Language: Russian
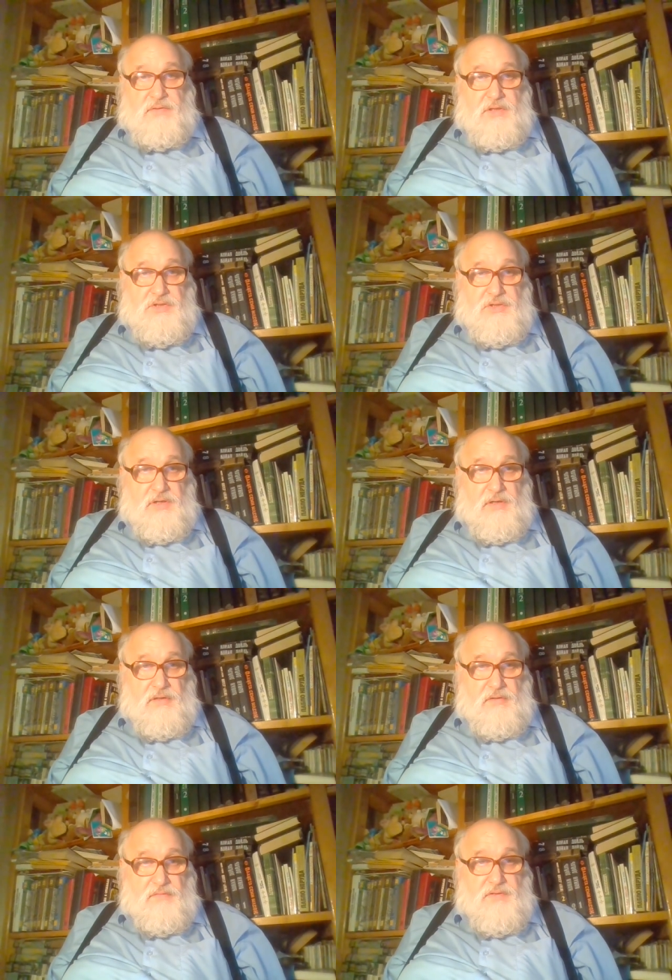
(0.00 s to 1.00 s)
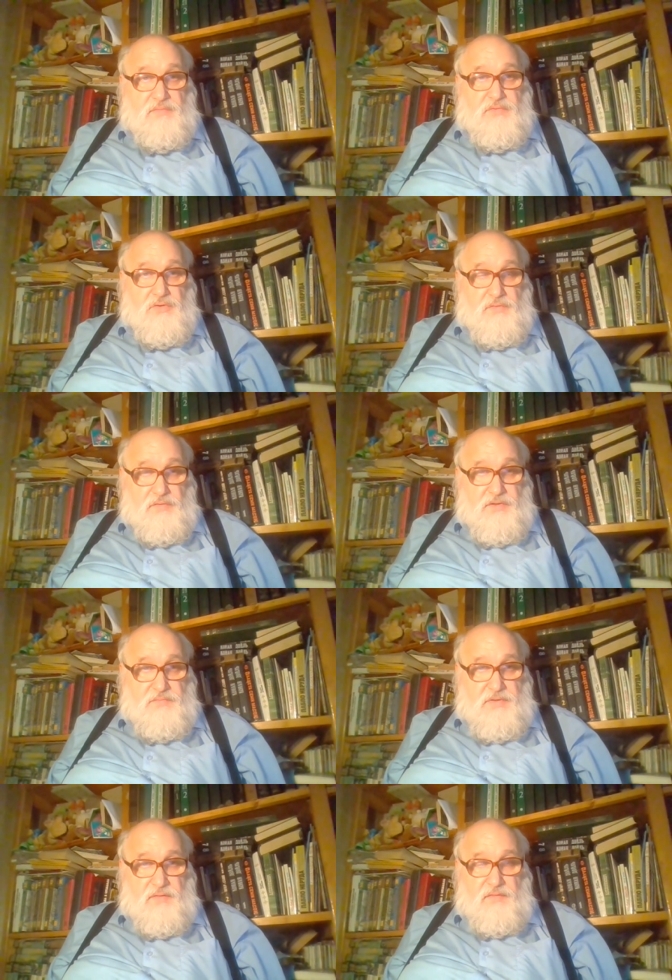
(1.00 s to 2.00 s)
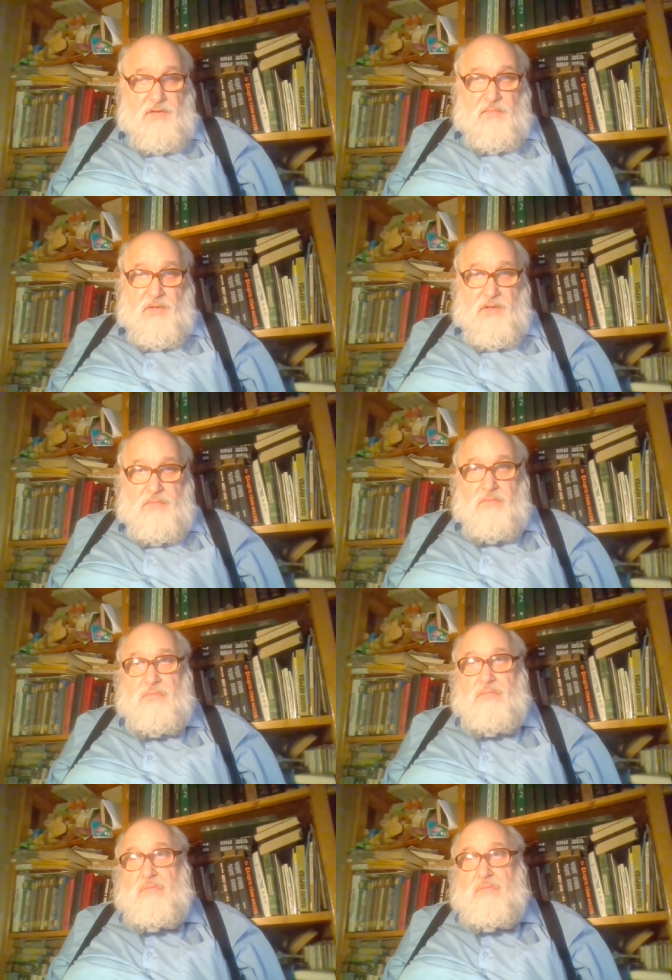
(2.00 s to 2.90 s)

1889 году.